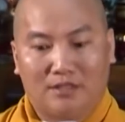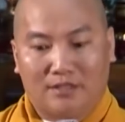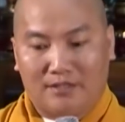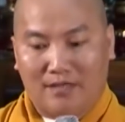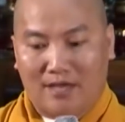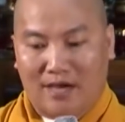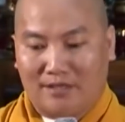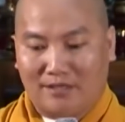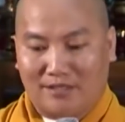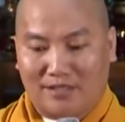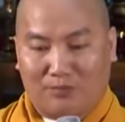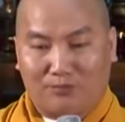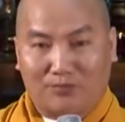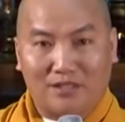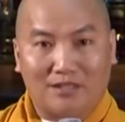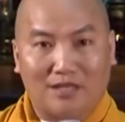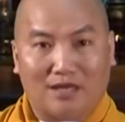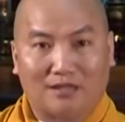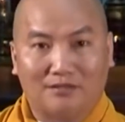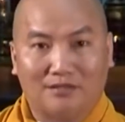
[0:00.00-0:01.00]
Vợ chồng
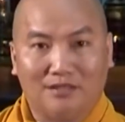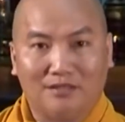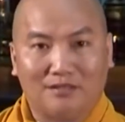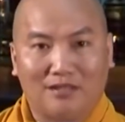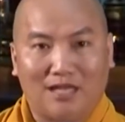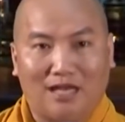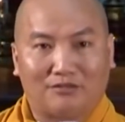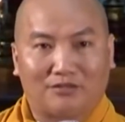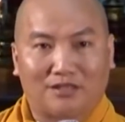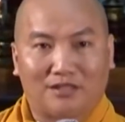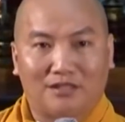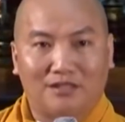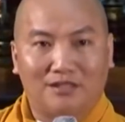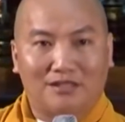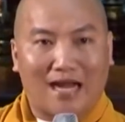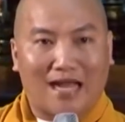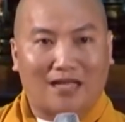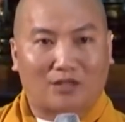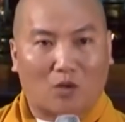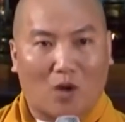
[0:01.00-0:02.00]
cứ giận tức nhau thì cứ
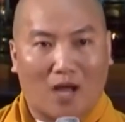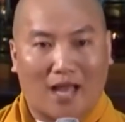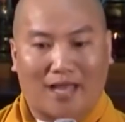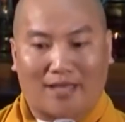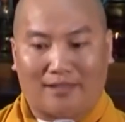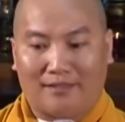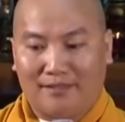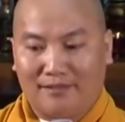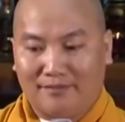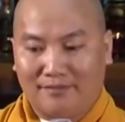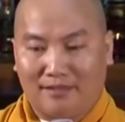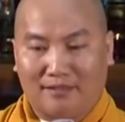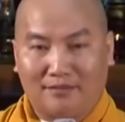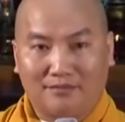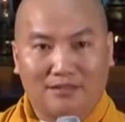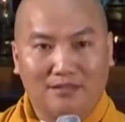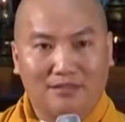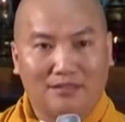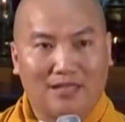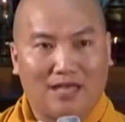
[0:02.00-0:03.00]
ra tòa, giận
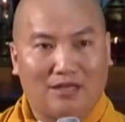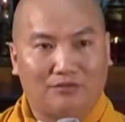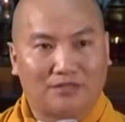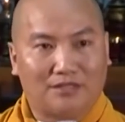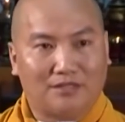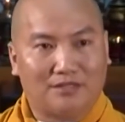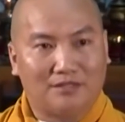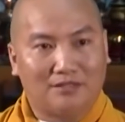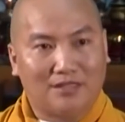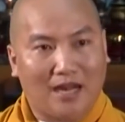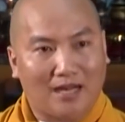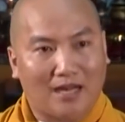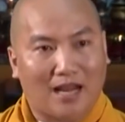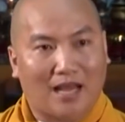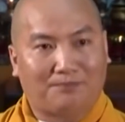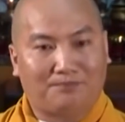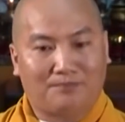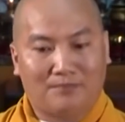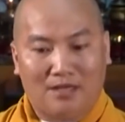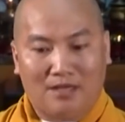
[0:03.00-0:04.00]
tức nhau thì cứ đánh
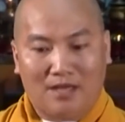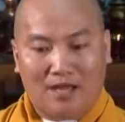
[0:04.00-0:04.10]
đập,